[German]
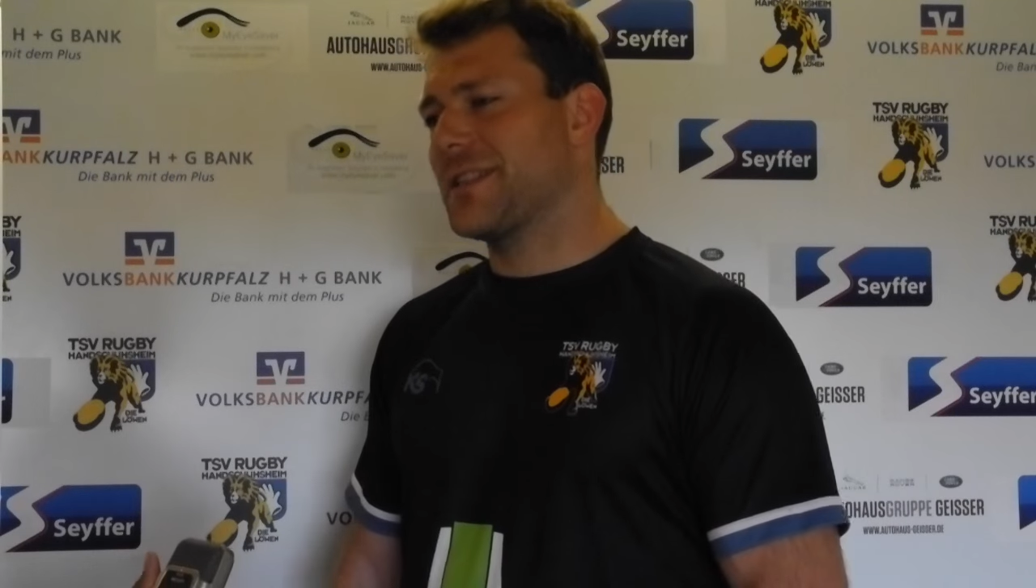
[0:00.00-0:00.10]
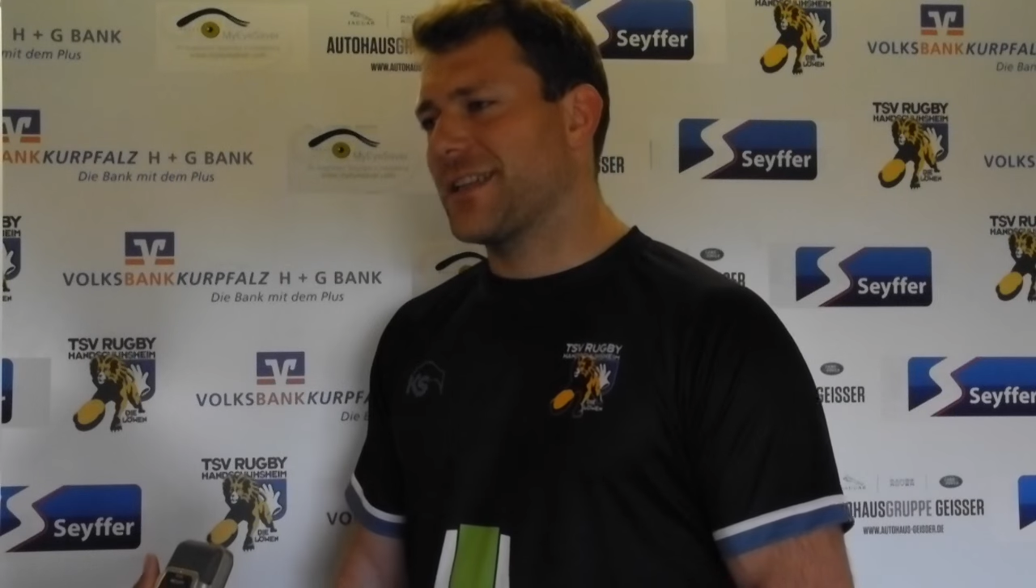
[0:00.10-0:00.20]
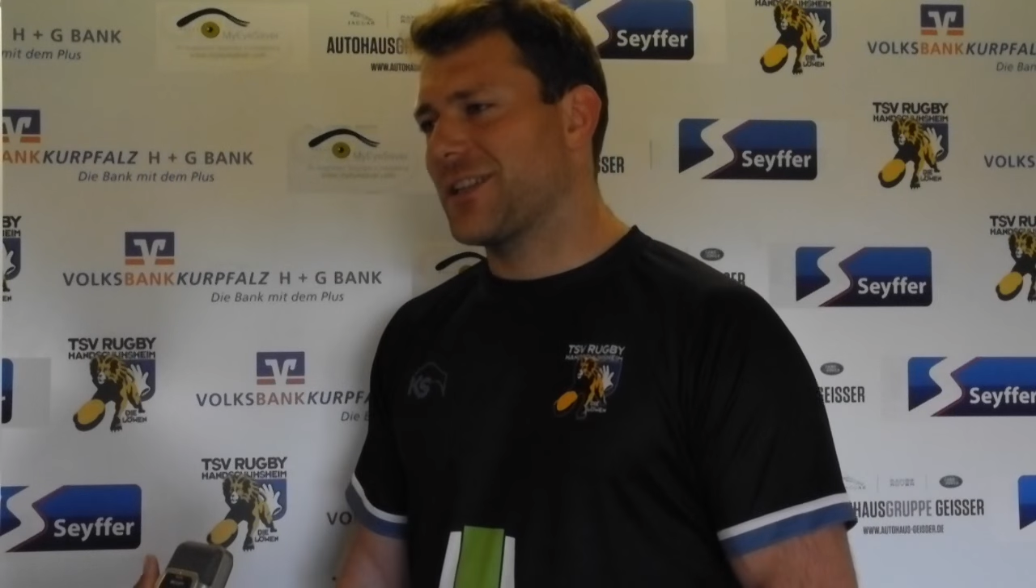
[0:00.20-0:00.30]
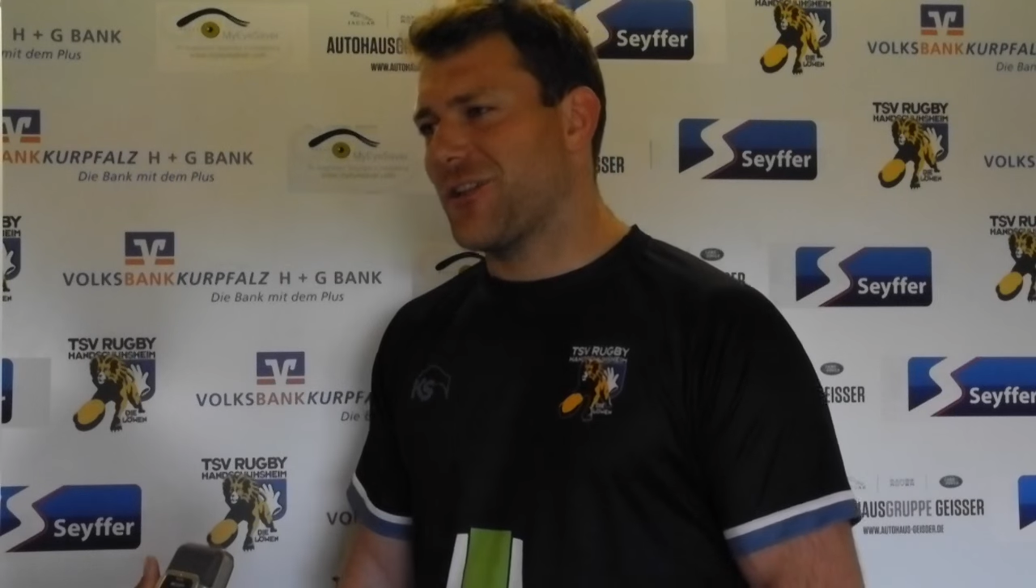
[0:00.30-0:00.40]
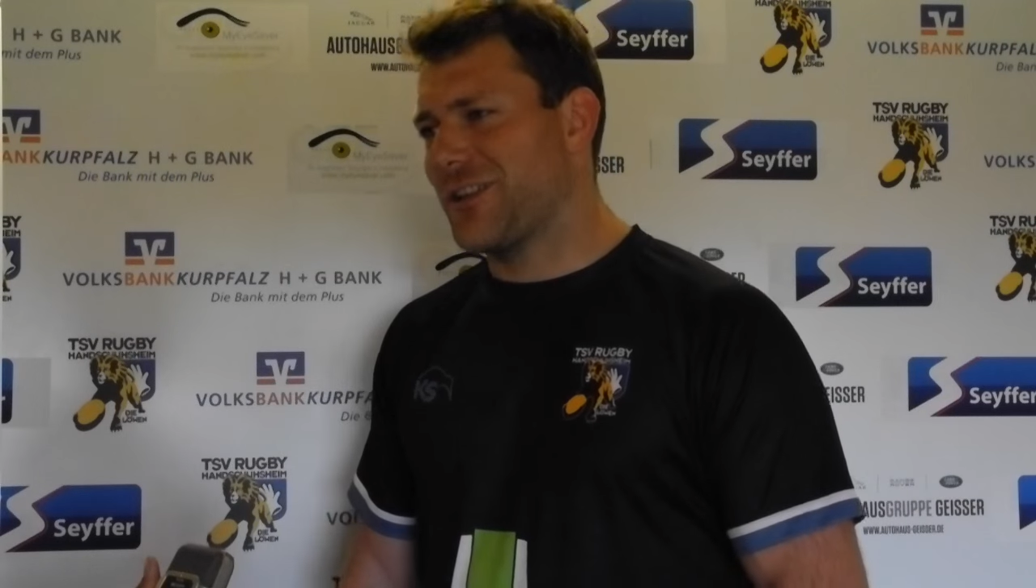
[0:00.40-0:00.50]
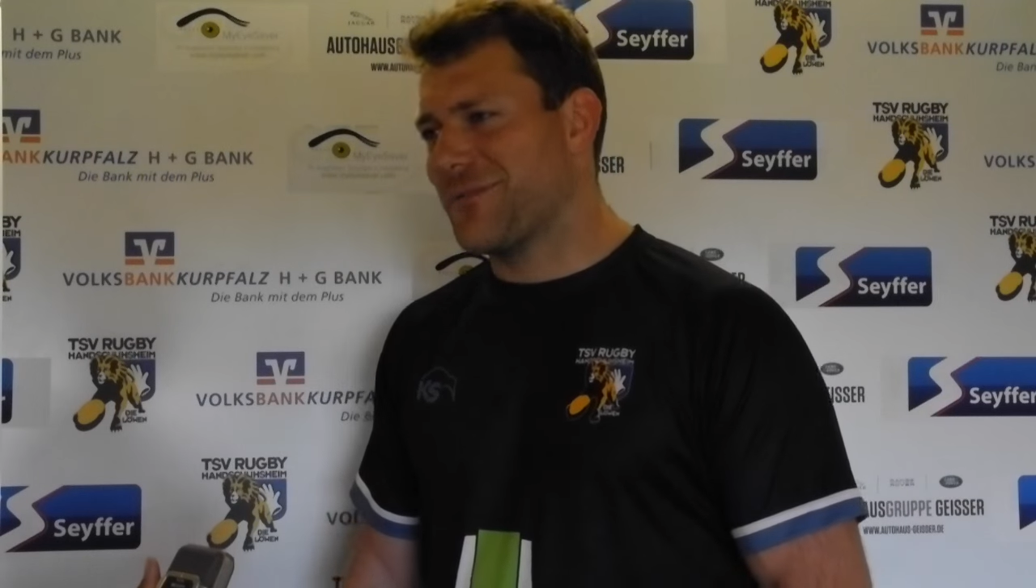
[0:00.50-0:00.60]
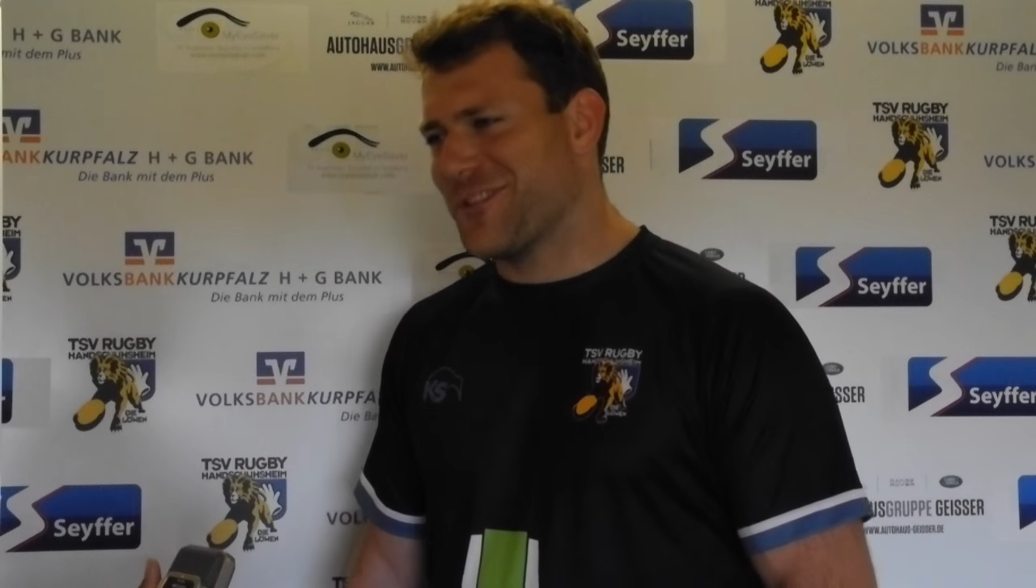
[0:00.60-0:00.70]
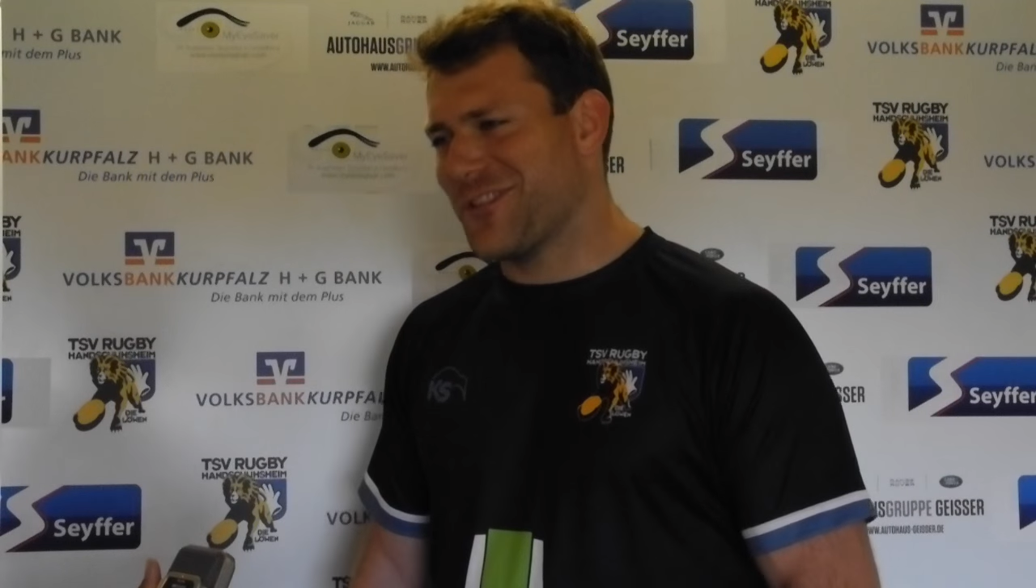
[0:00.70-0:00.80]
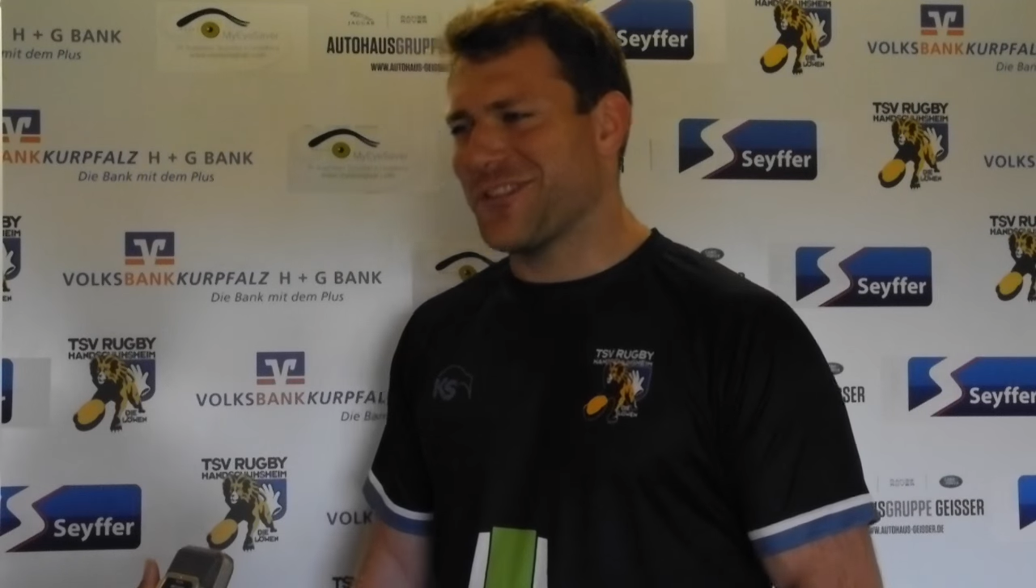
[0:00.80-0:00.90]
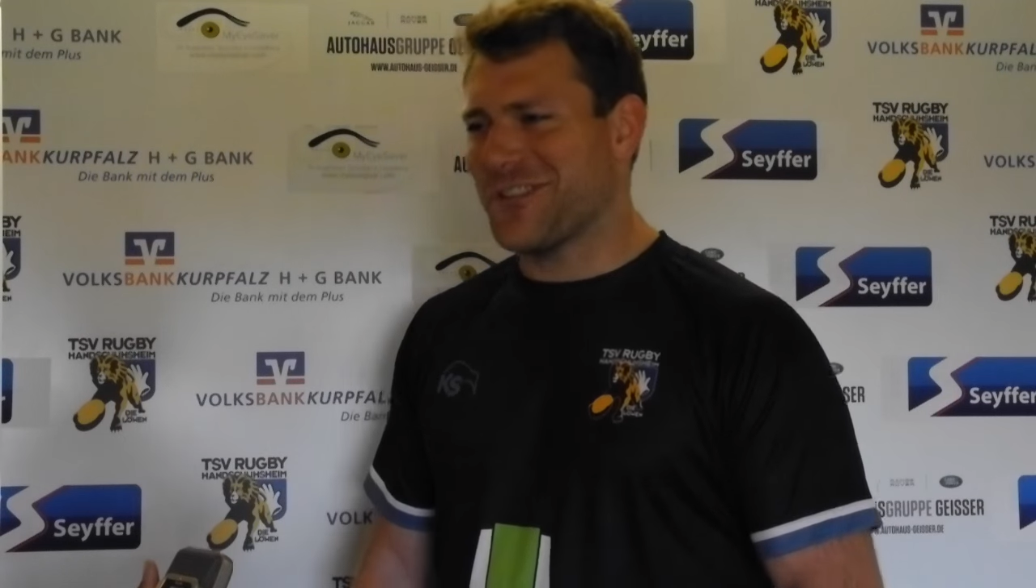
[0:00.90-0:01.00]
gegen Neunheim
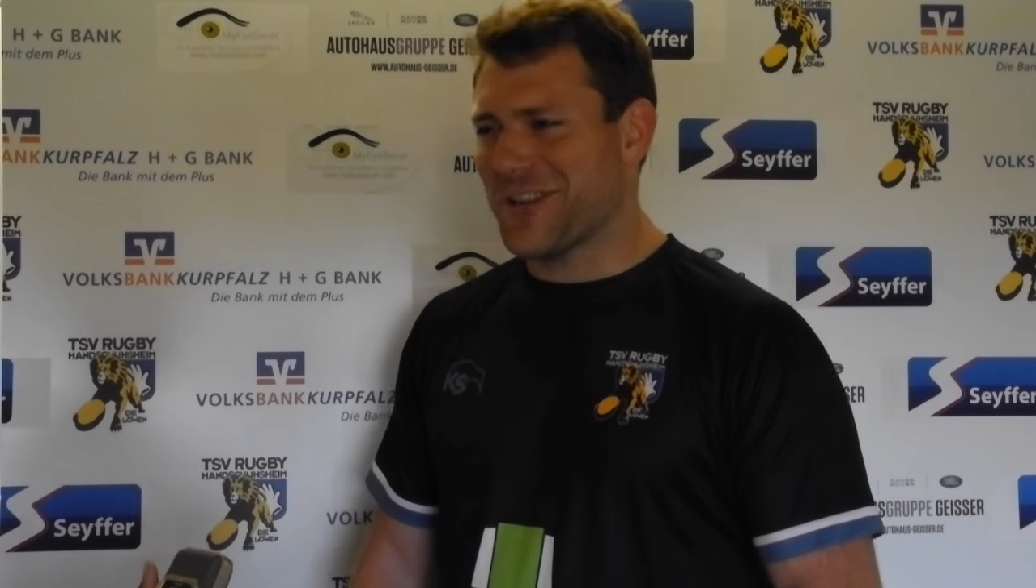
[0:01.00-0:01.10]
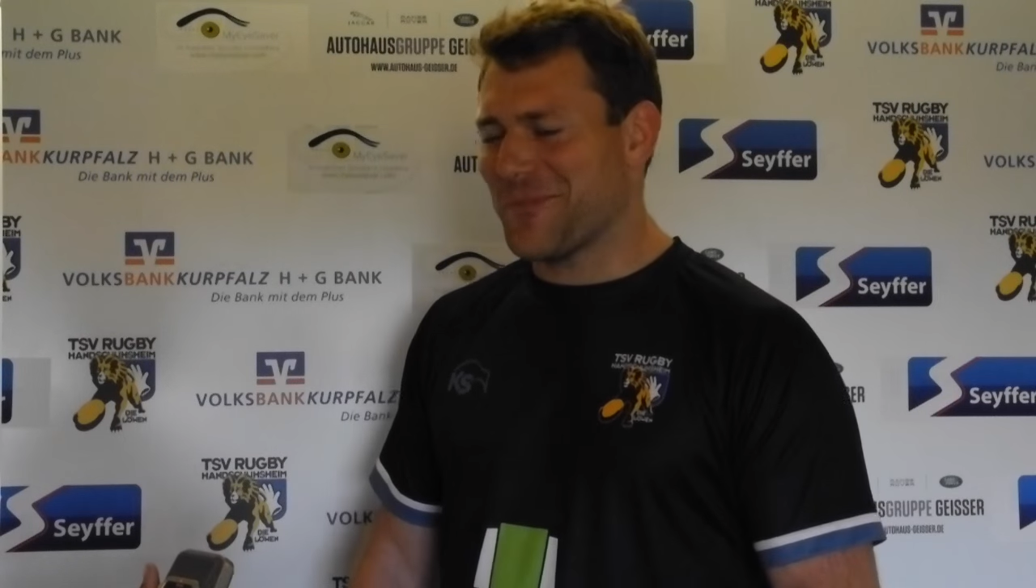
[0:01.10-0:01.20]
sind natürlich auch